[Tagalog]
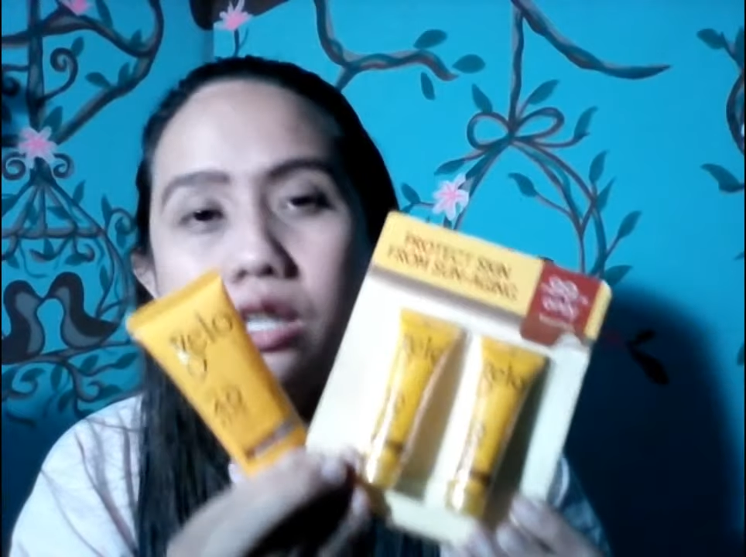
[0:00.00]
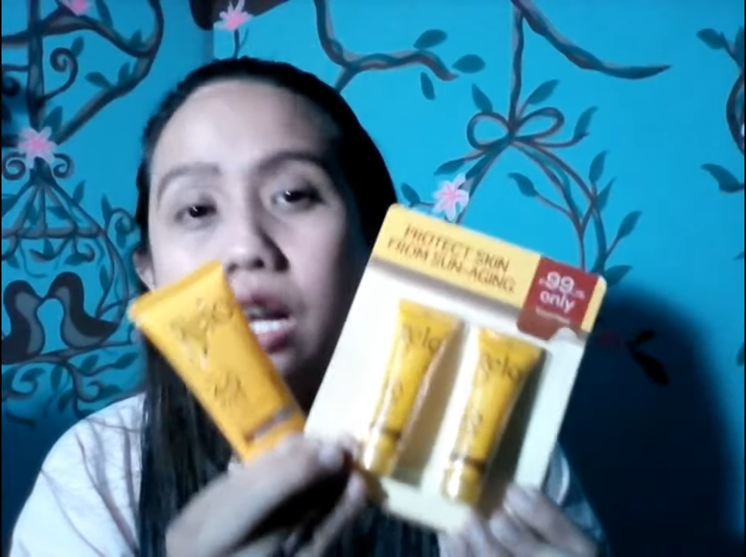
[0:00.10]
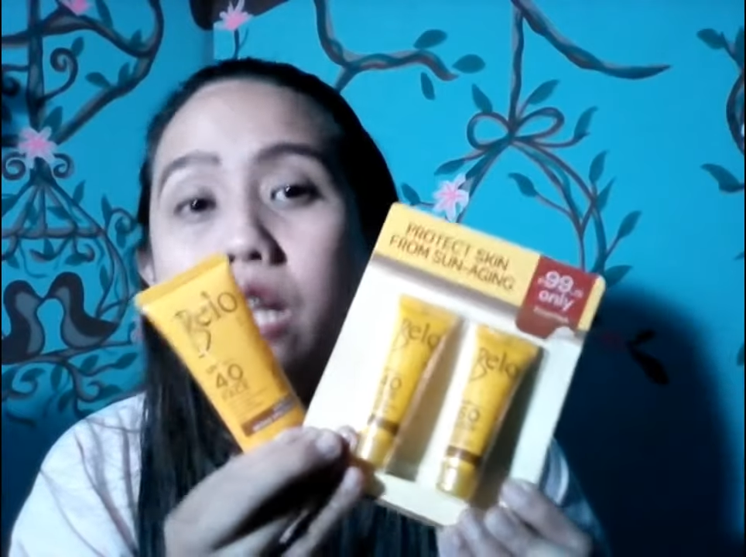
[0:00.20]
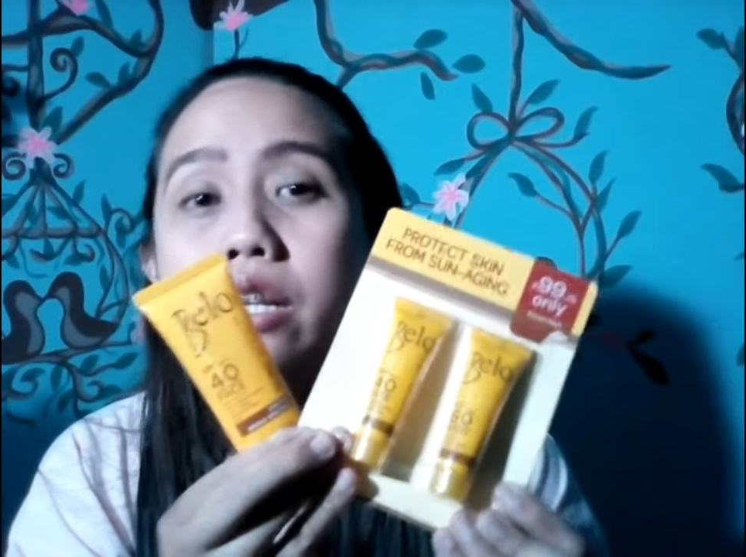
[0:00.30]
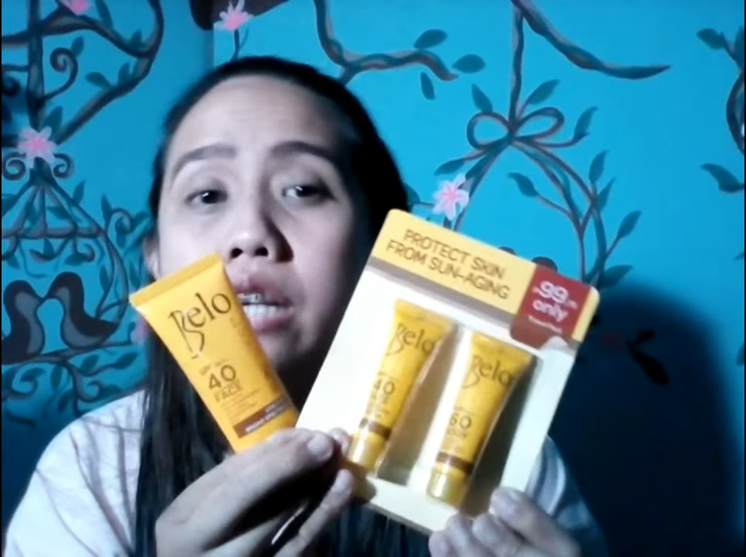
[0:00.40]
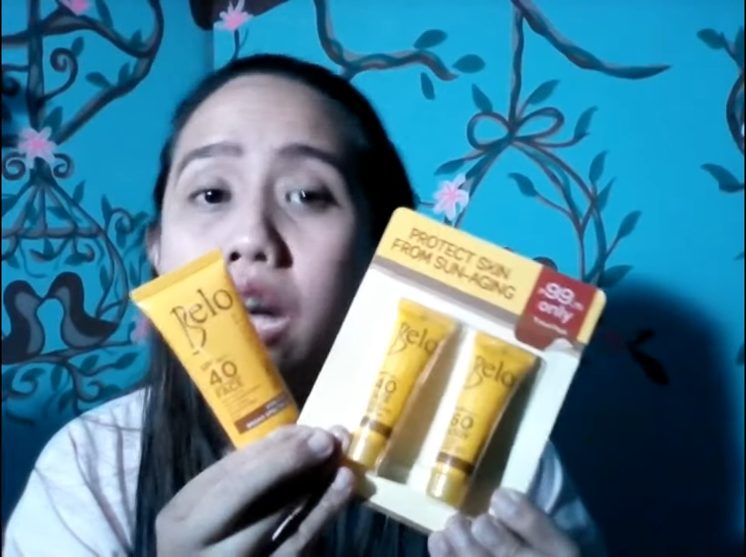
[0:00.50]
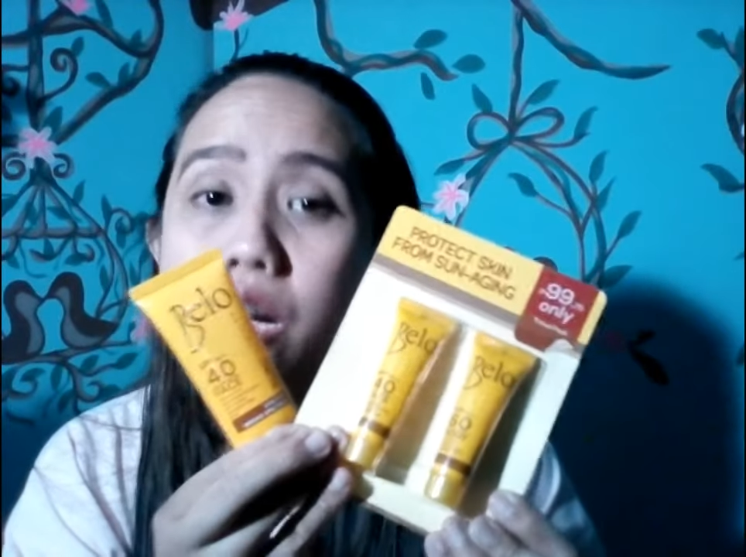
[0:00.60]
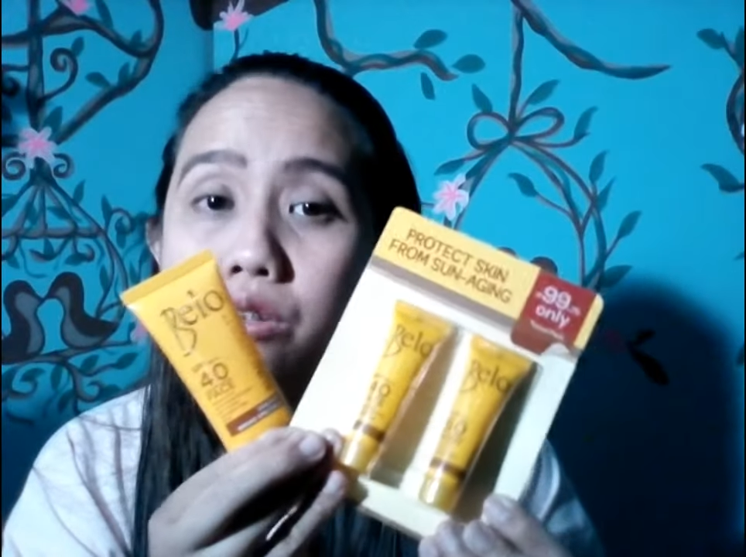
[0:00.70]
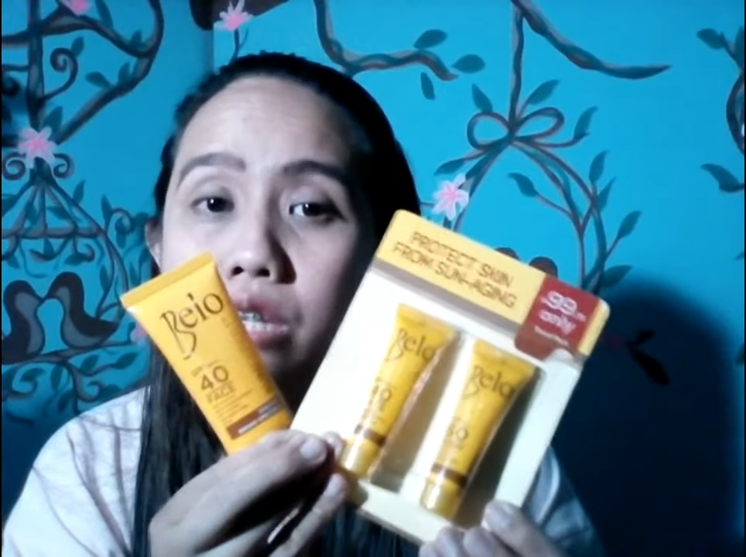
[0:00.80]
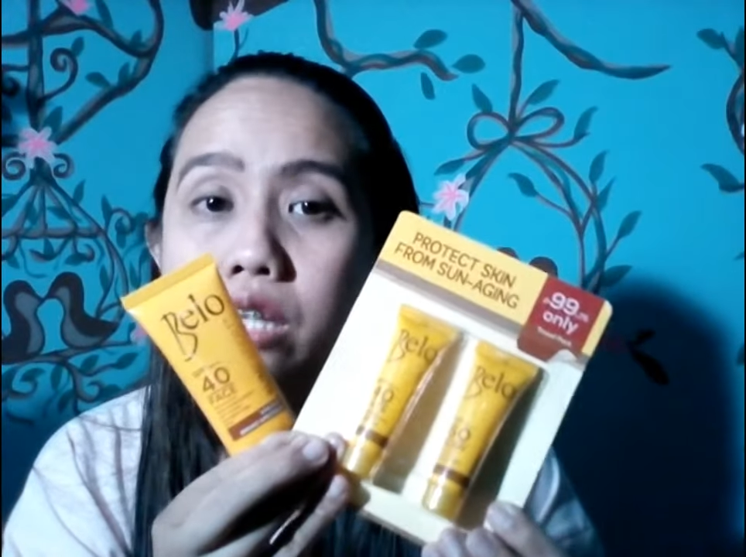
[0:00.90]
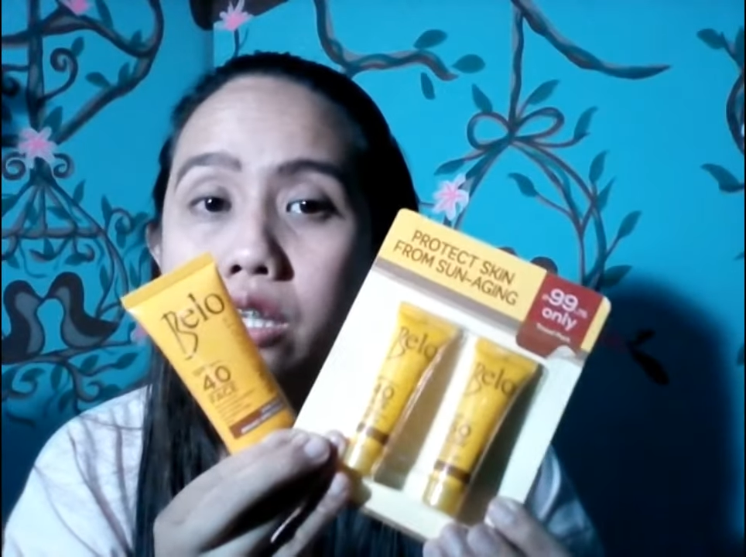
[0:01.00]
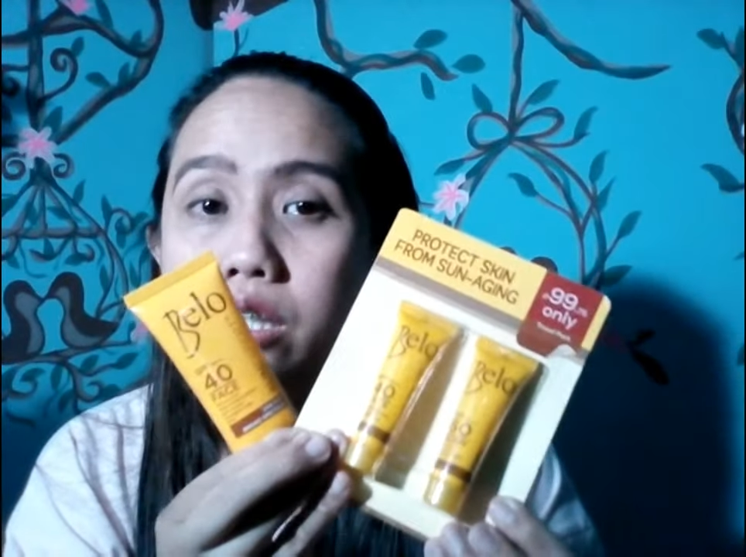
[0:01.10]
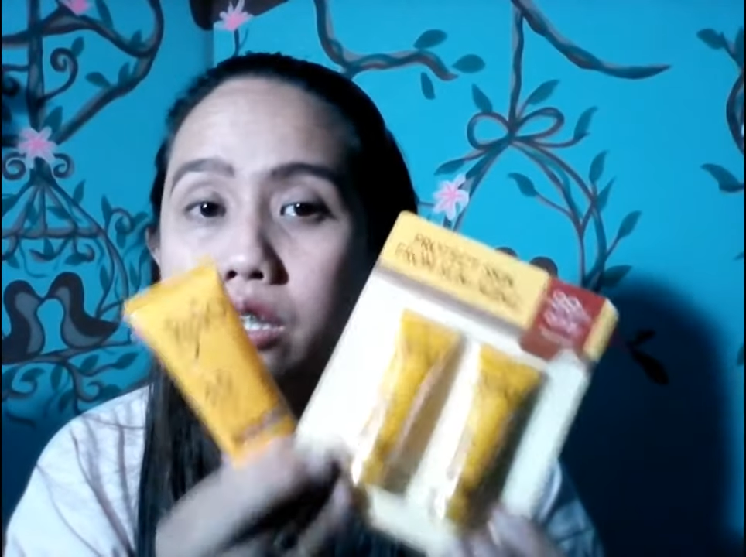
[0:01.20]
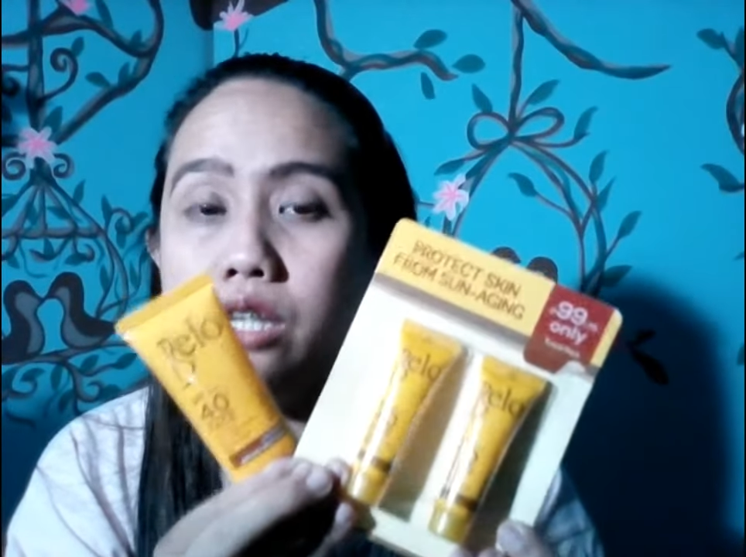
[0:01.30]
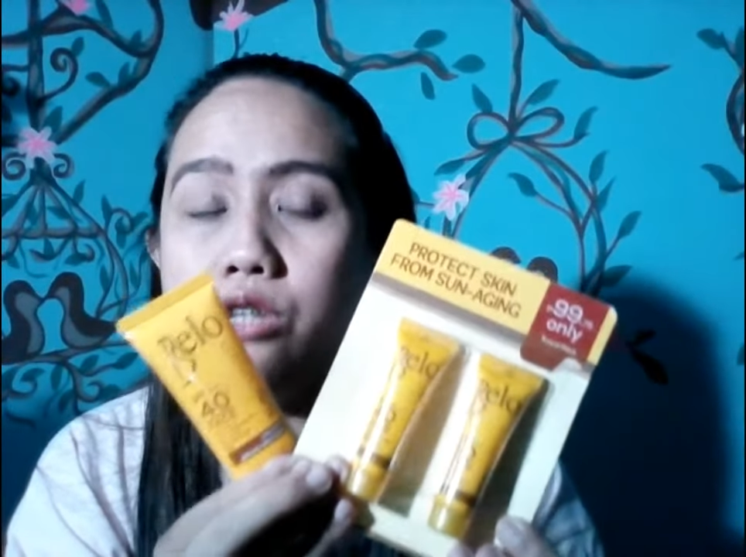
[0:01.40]
dahil nagkakaroon ng
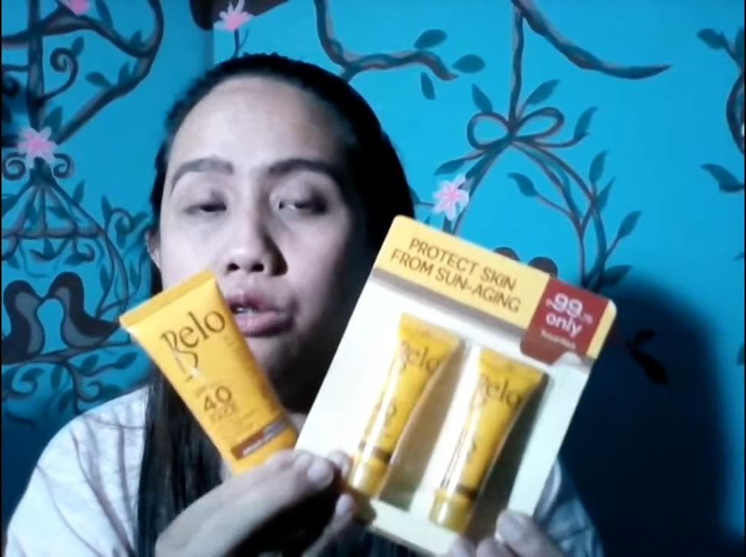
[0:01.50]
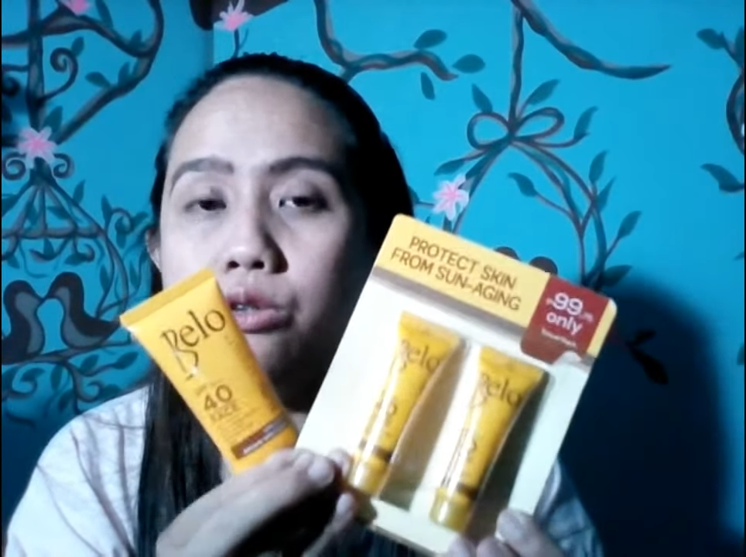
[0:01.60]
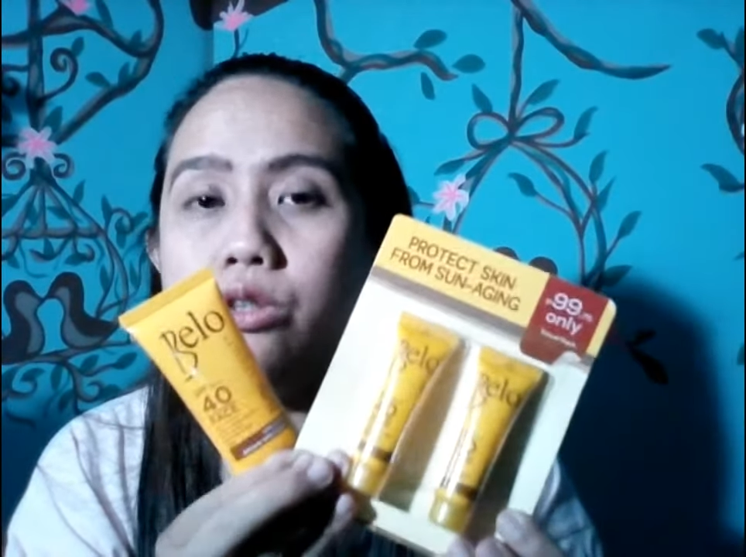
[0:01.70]
irritation.